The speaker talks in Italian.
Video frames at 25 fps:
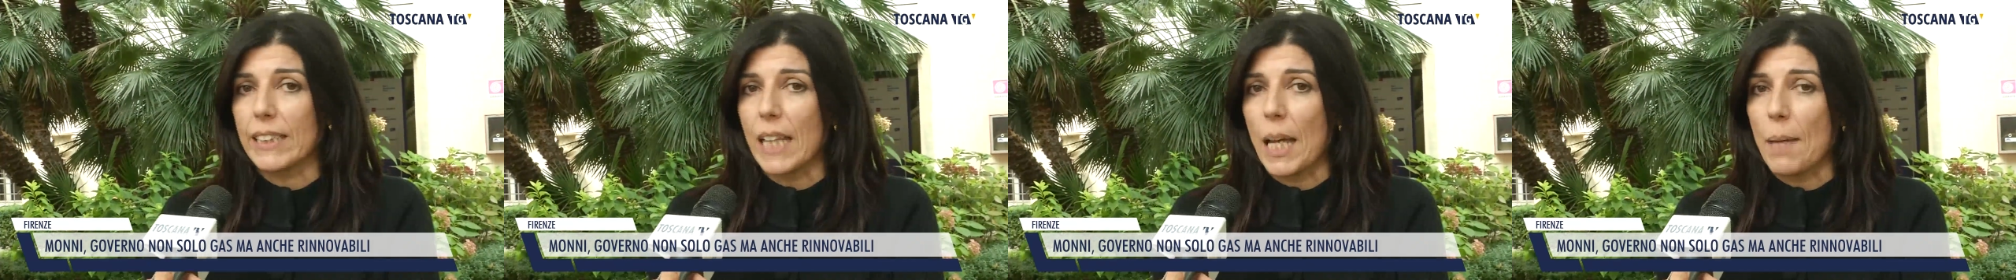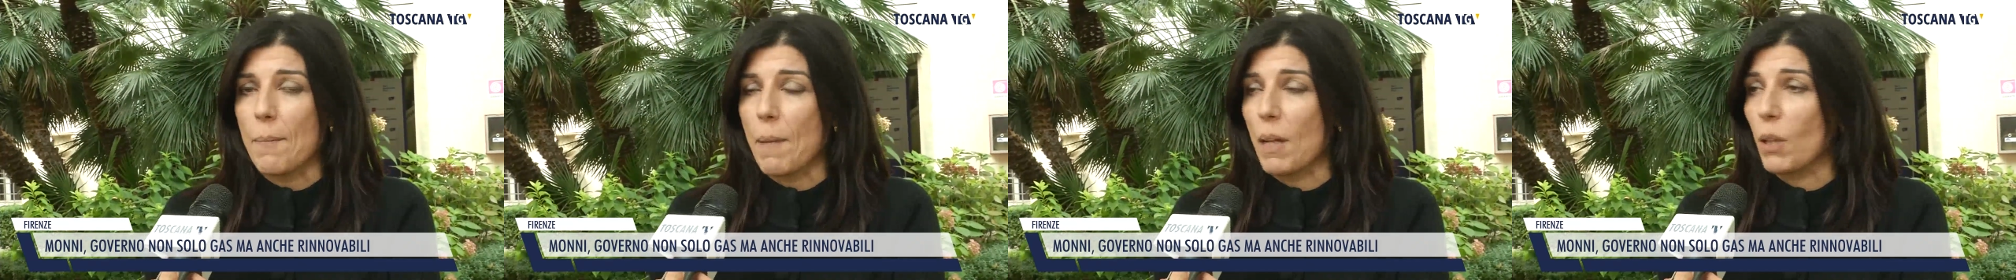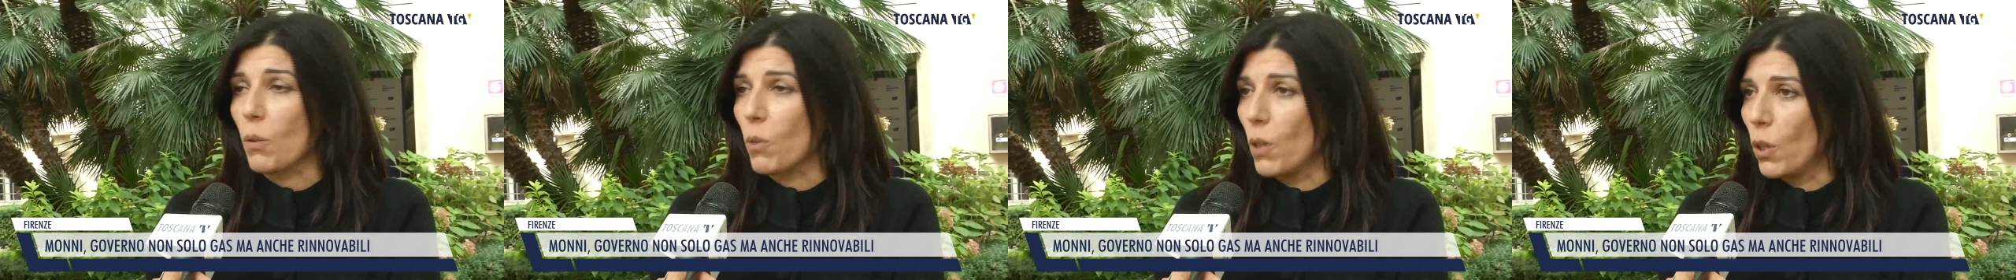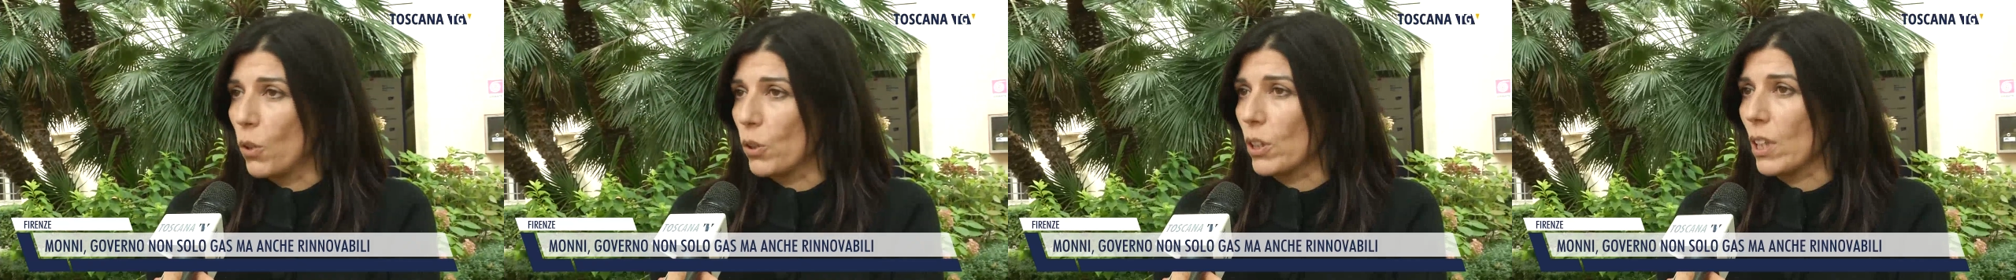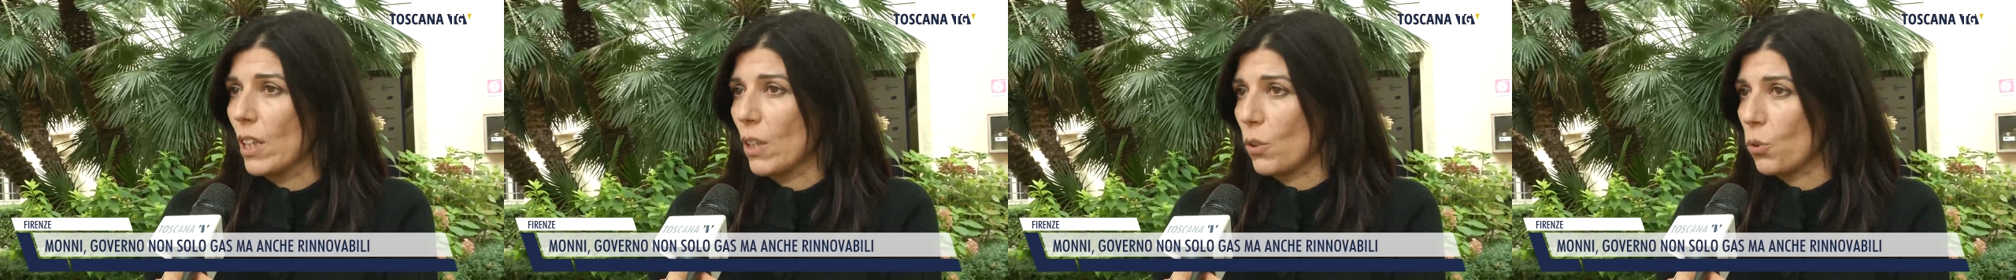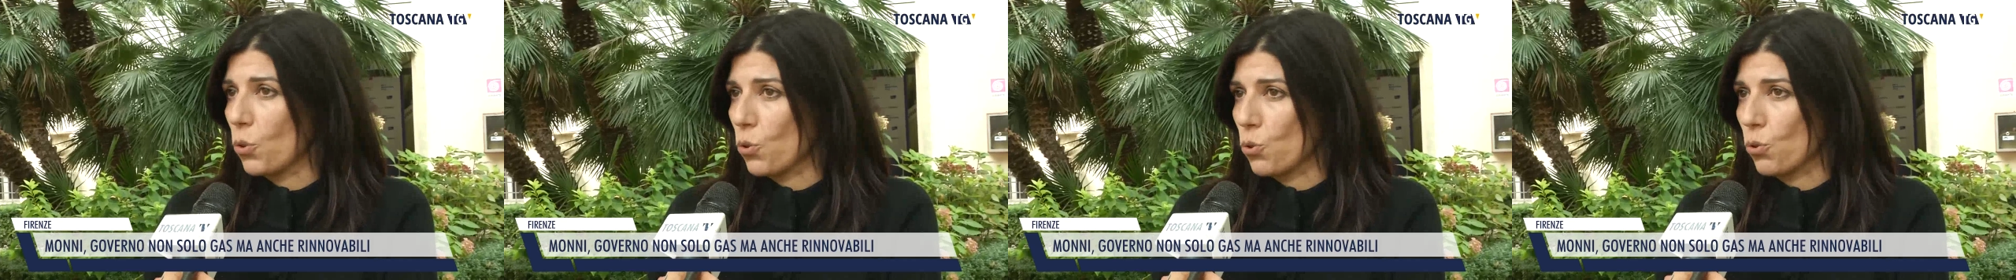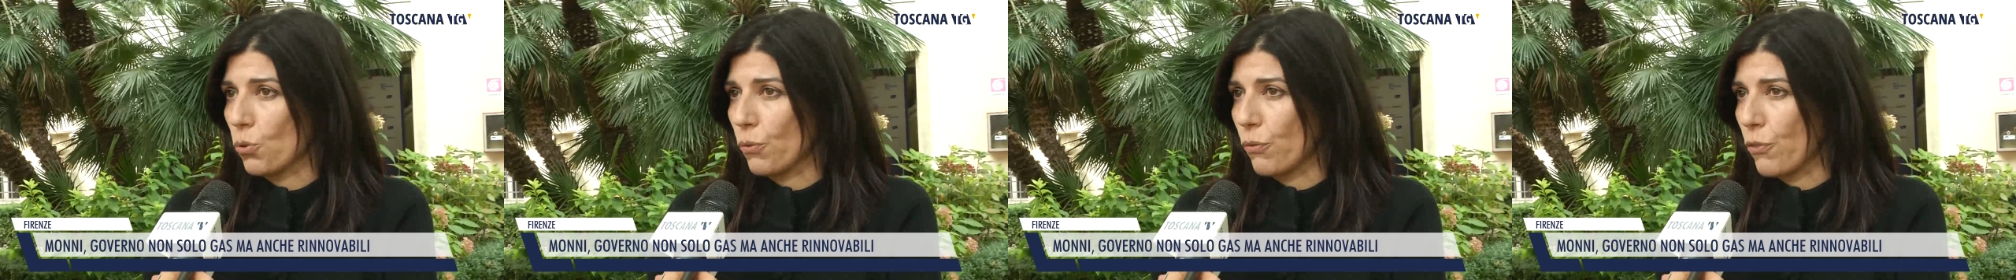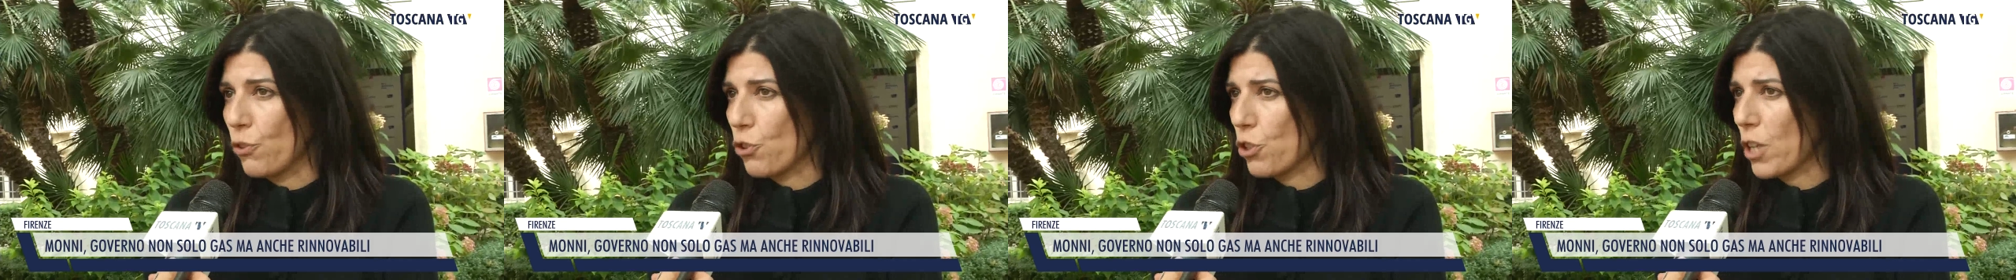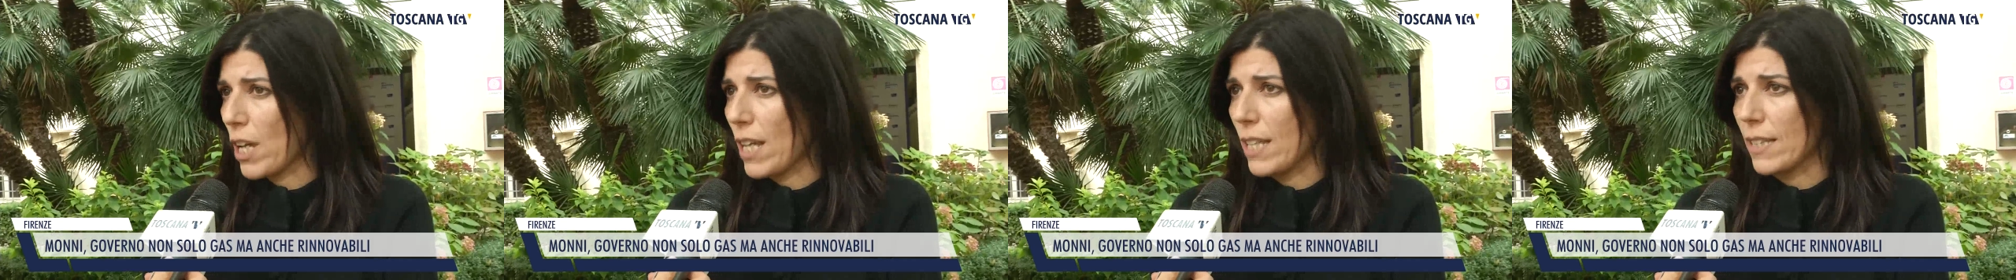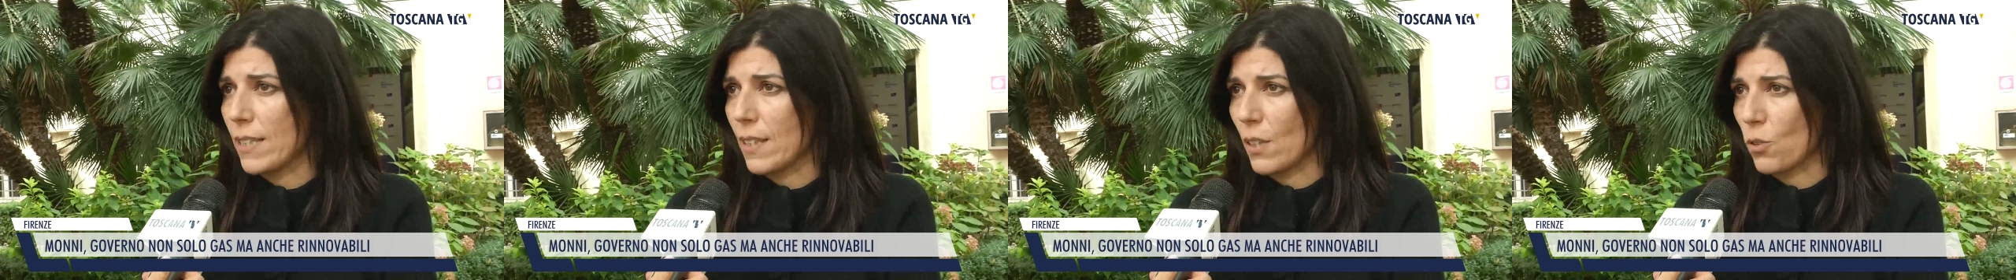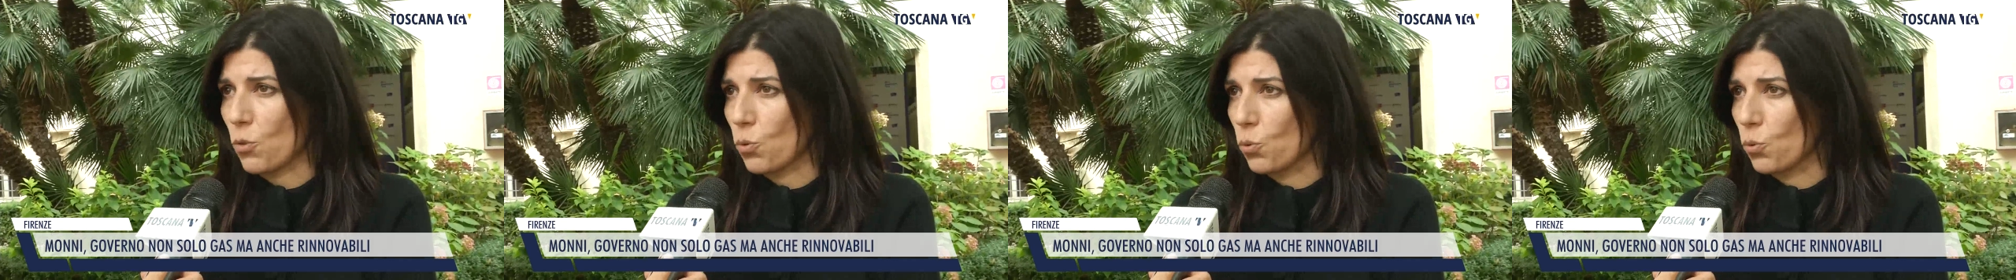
tema è quello dell'autosufficienza,